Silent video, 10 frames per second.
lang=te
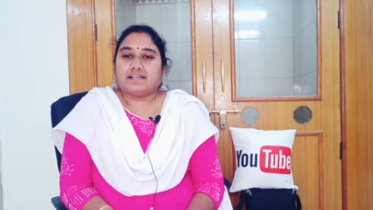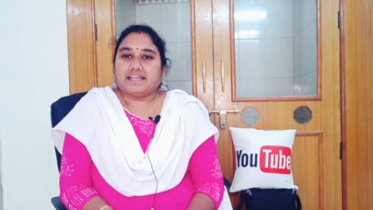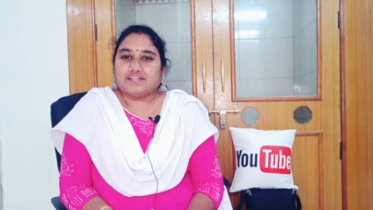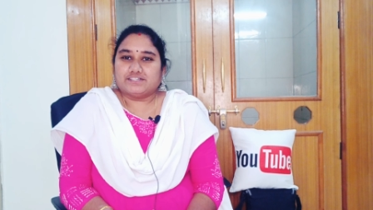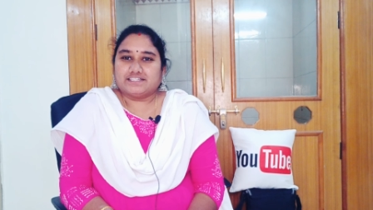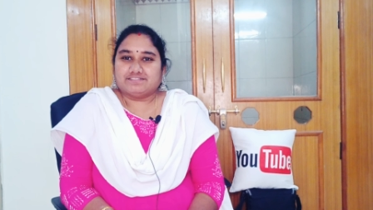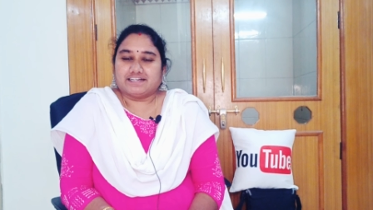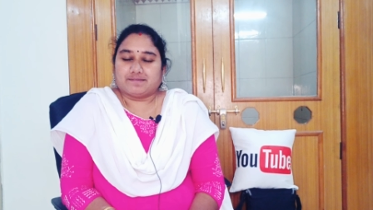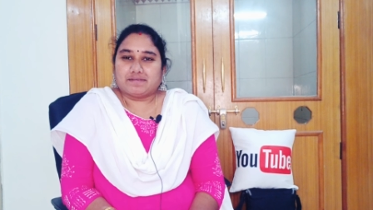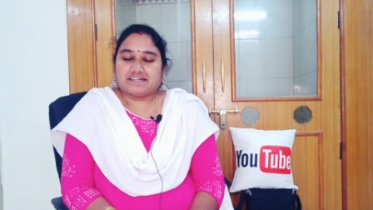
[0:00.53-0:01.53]
హలో అండి
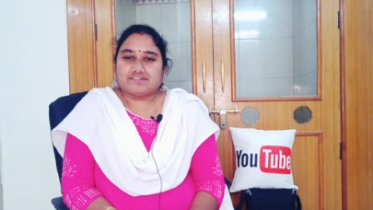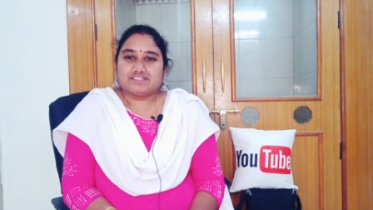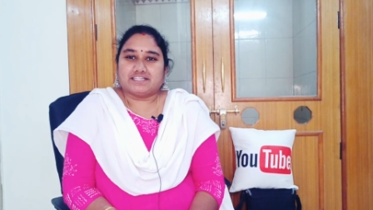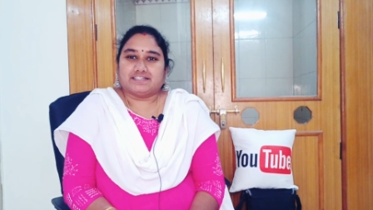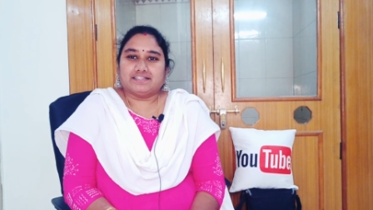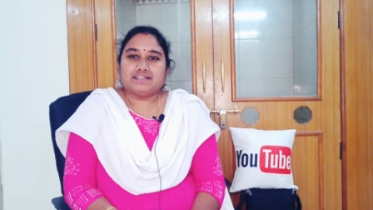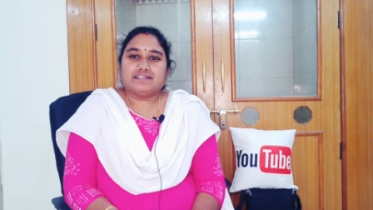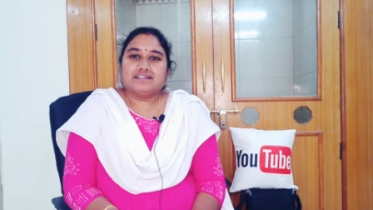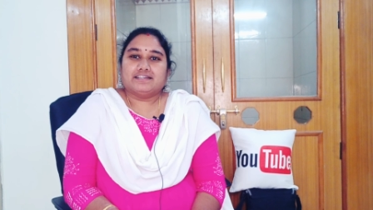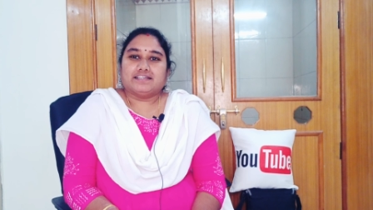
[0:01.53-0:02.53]
వెల్కమ్ బ్యాక్ టు అవర్ ఛానల్
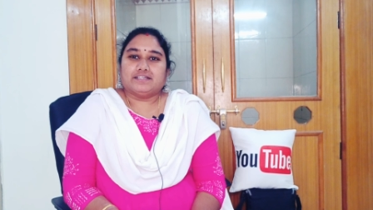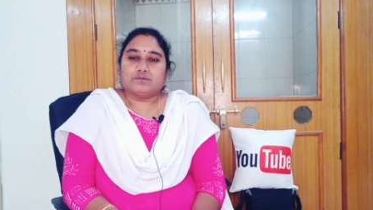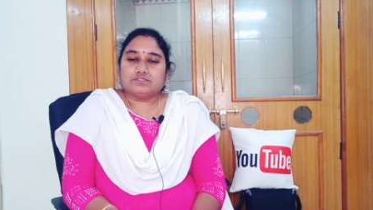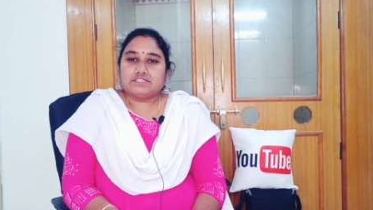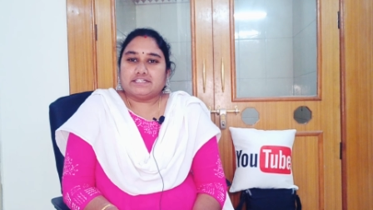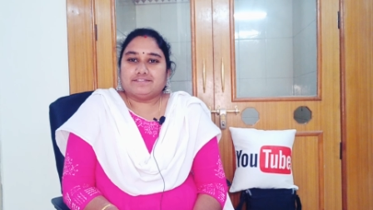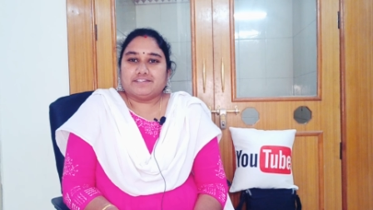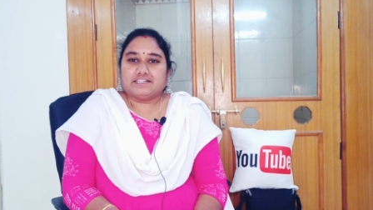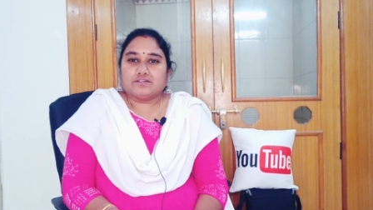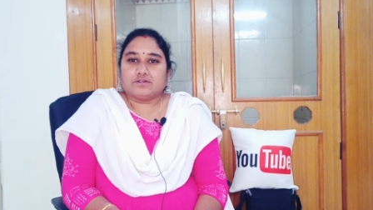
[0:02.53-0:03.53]
ఈరోజు నేను ఈ
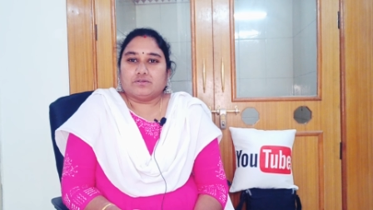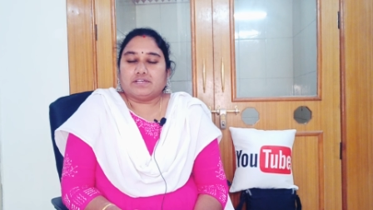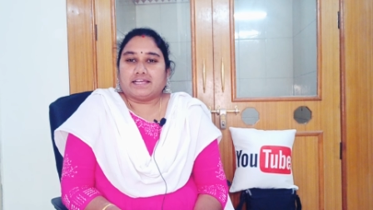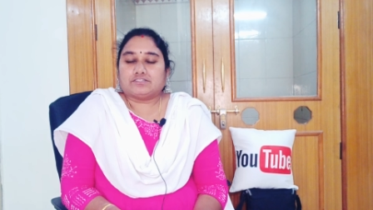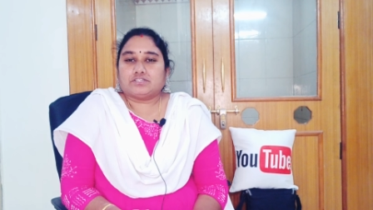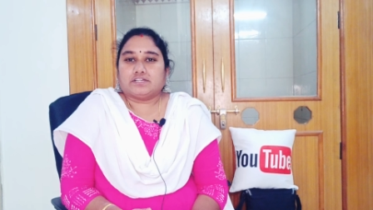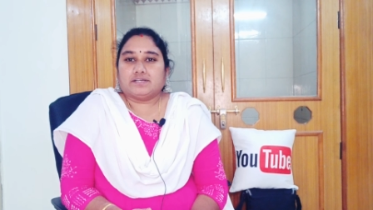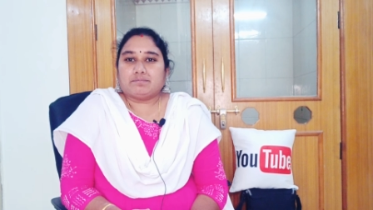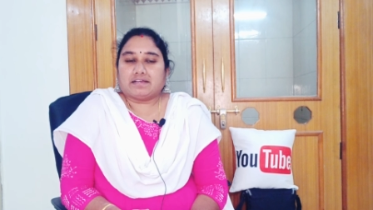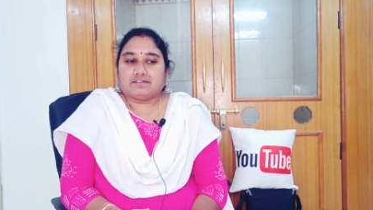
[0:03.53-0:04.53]
వీడియోలో యాక్చువల్గా
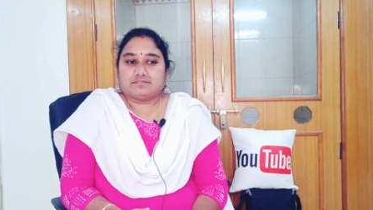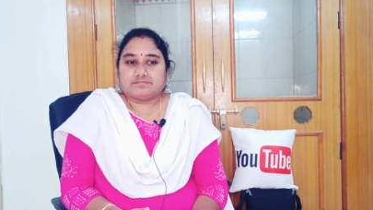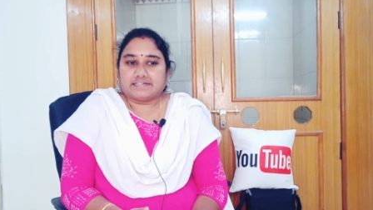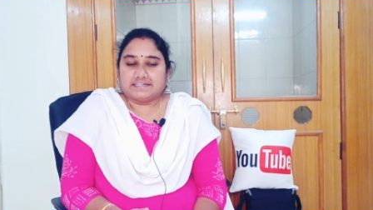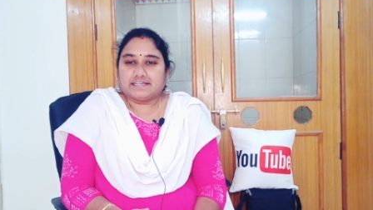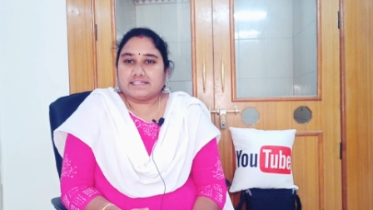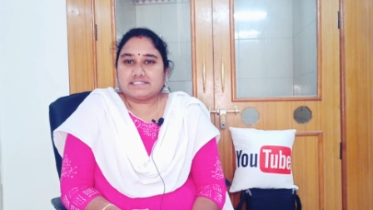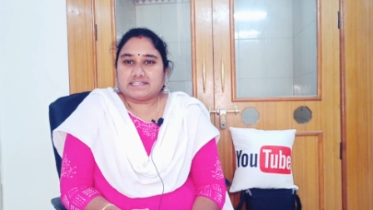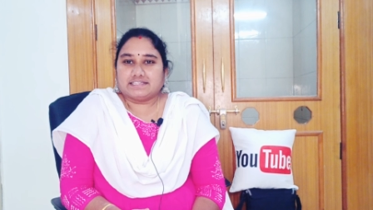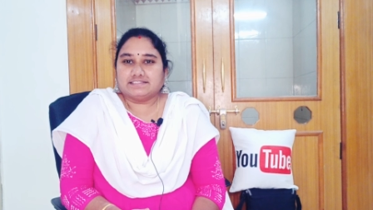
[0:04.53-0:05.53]
మా ఫ్రెండ్కే
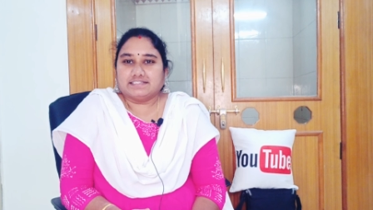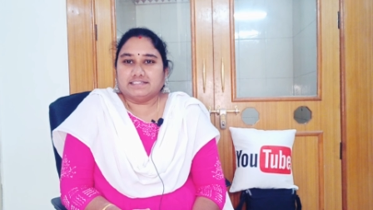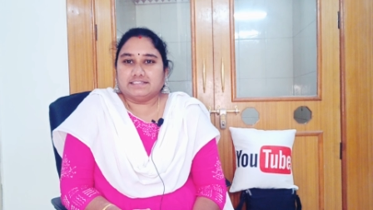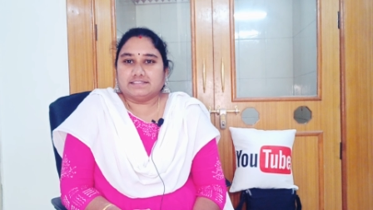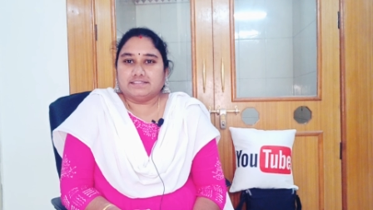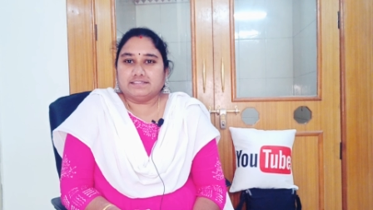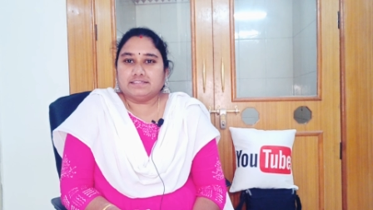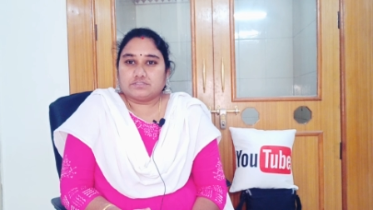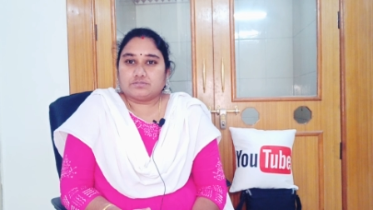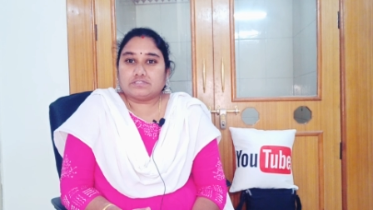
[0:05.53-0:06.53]
జరిగిందండి ఇది
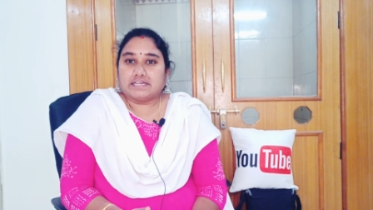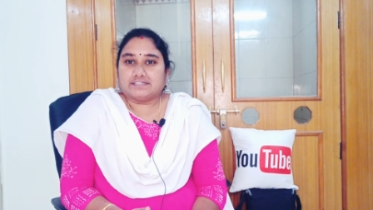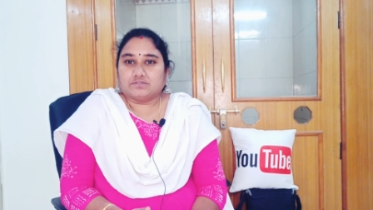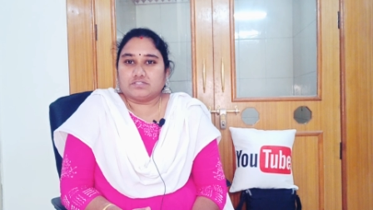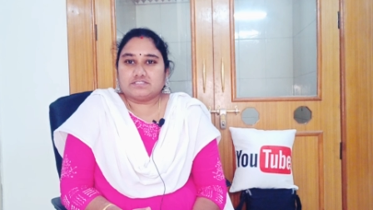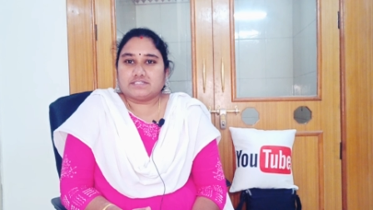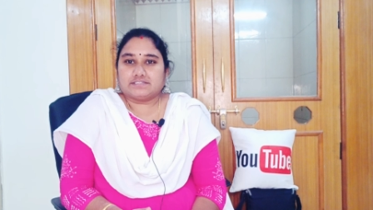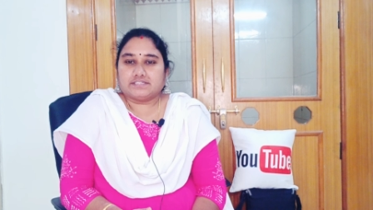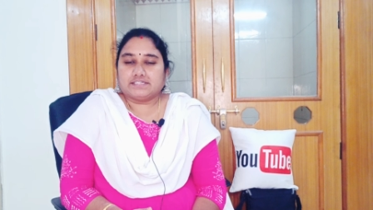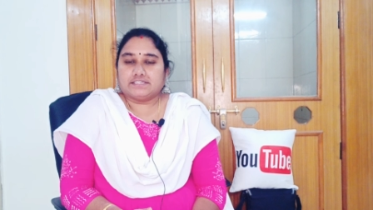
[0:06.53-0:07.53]
సో దాని గురించి
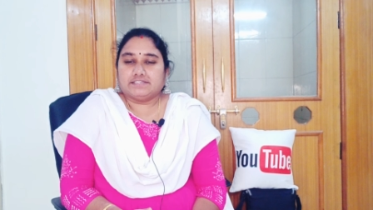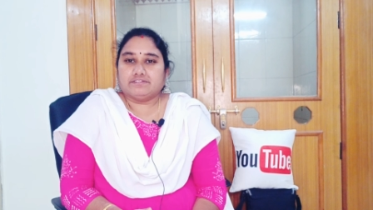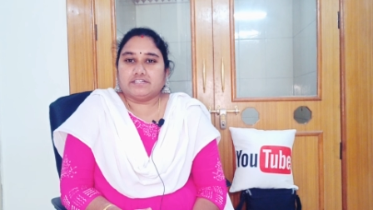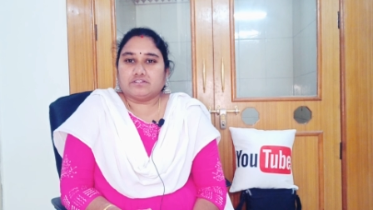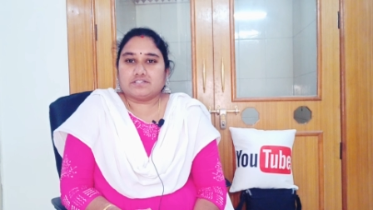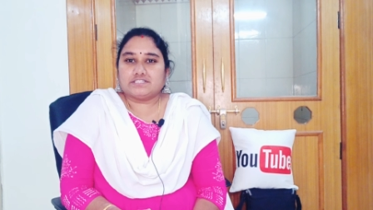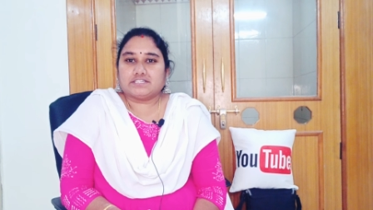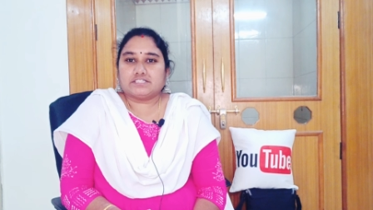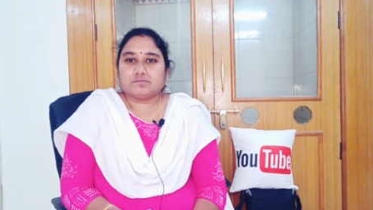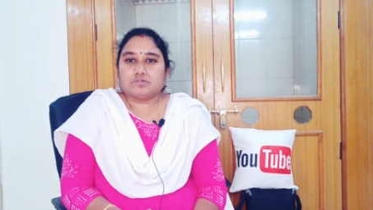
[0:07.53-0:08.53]
అయితే ఈ వీడియోలో
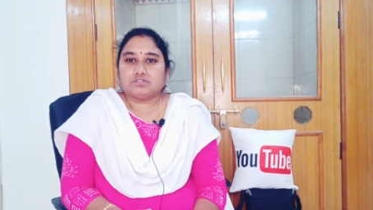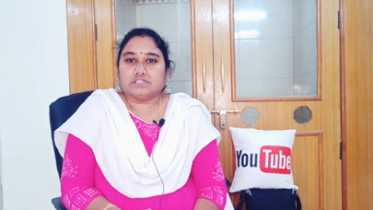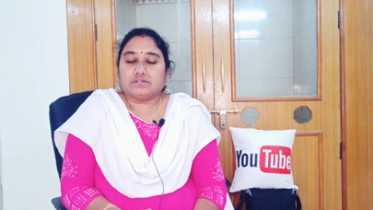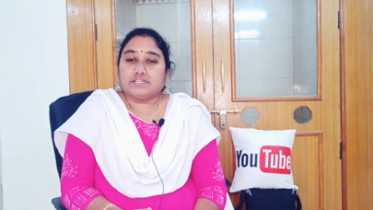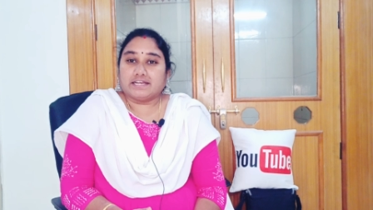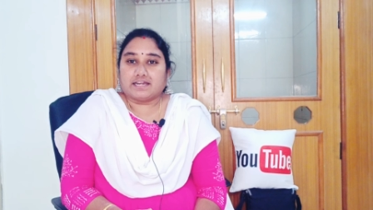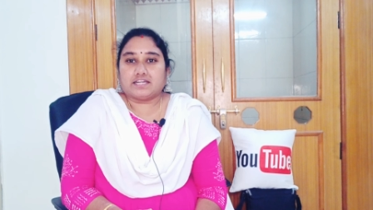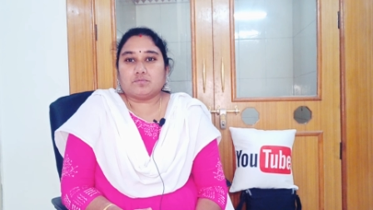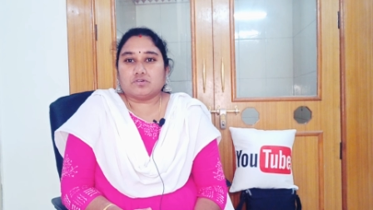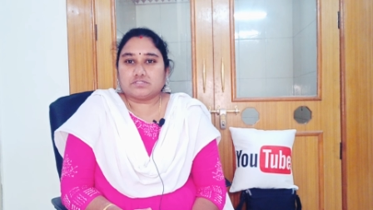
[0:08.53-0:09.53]
షేర్ చేయబోతున్నాను
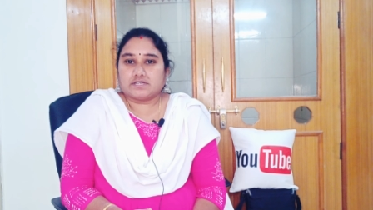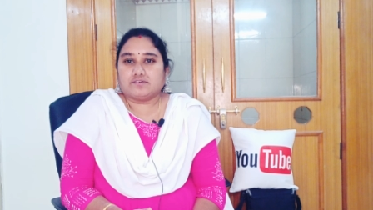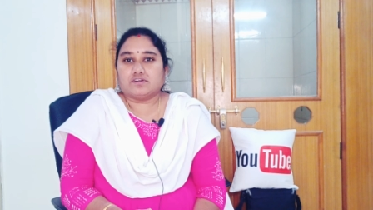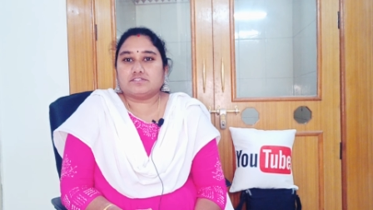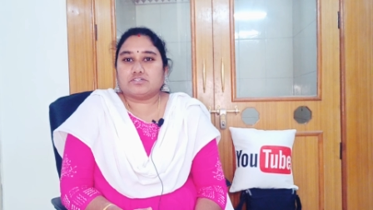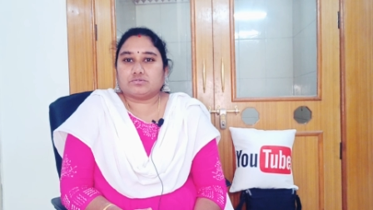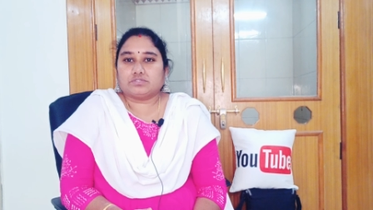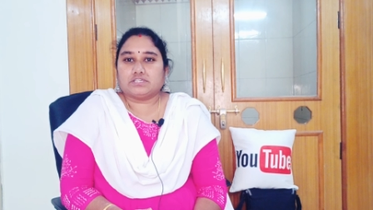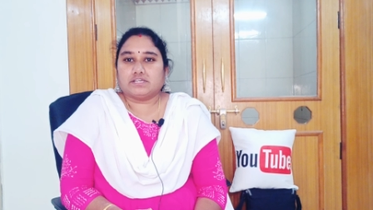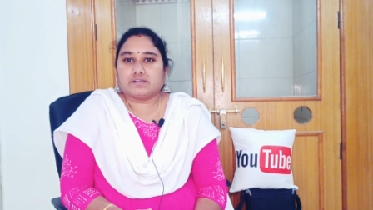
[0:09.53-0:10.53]
ఇలాంటి మోసాలు కూడా
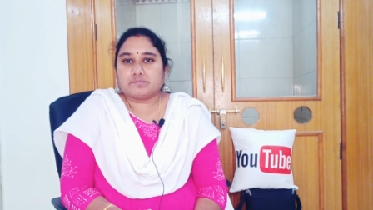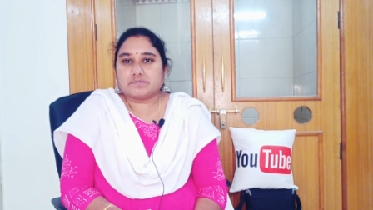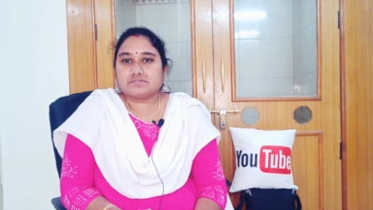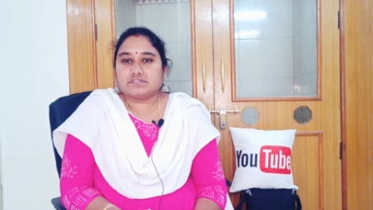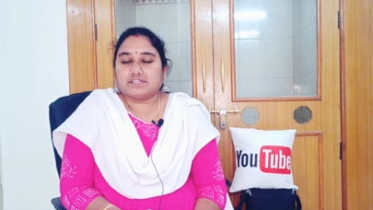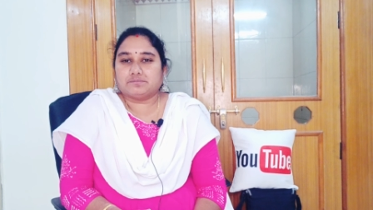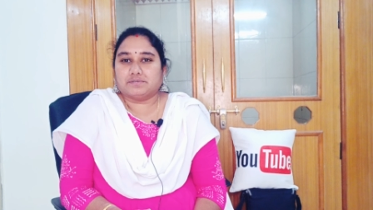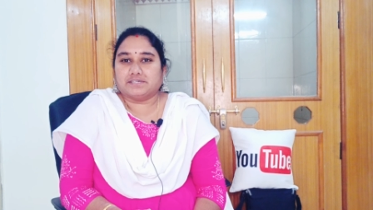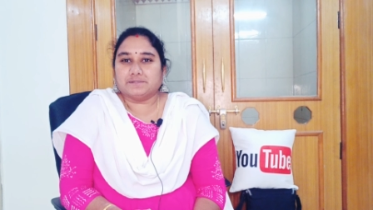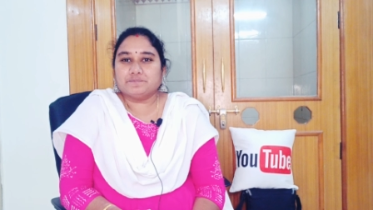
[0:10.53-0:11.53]
జరుగుతాయి అనిపిస్తుంది
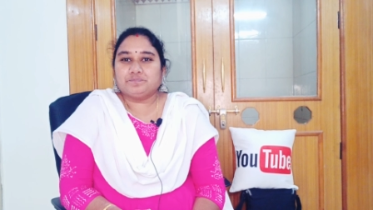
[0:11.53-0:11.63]
అనమాట